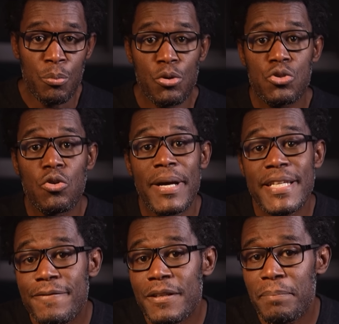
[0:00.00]
Pour son
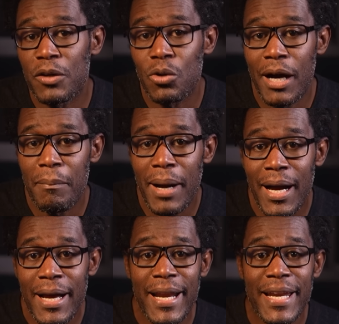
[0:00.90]
magnifique
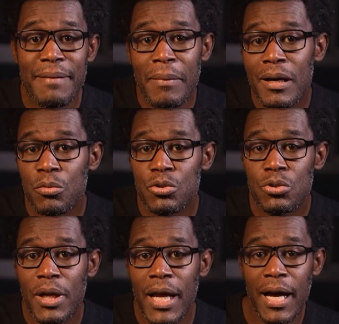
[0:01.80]
panorama, les membres de
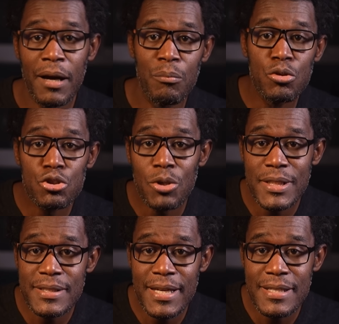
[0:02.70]
la
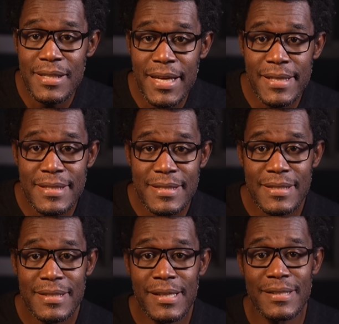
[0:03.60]
bourgeoisie haïtienne
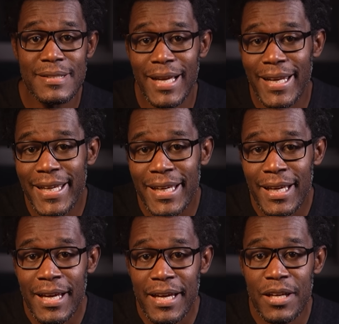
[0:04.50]
s'y installaient
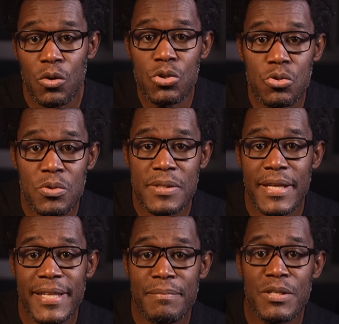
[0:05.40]
et
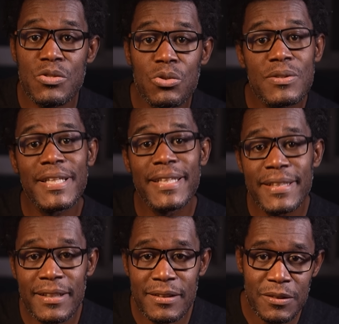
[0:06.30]
construisaient des maisons
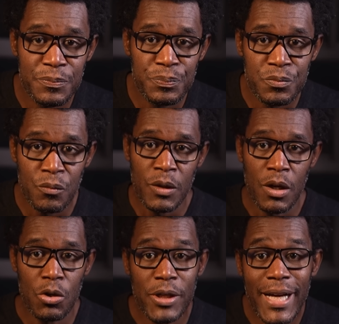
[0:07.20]
élégantes.
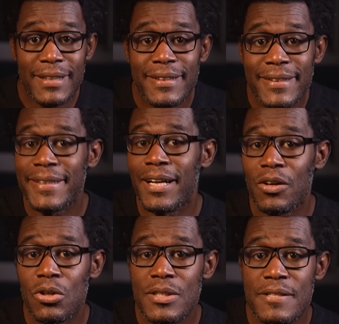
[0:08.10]
Le quartier était
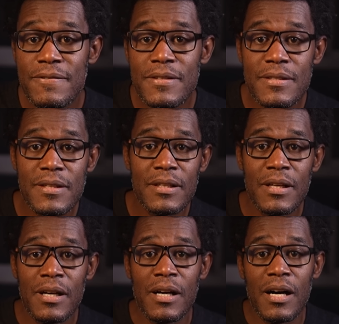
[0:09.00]
alors divisé
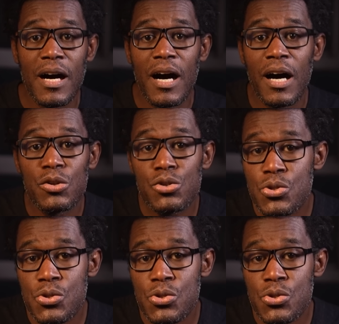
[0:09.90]
en deux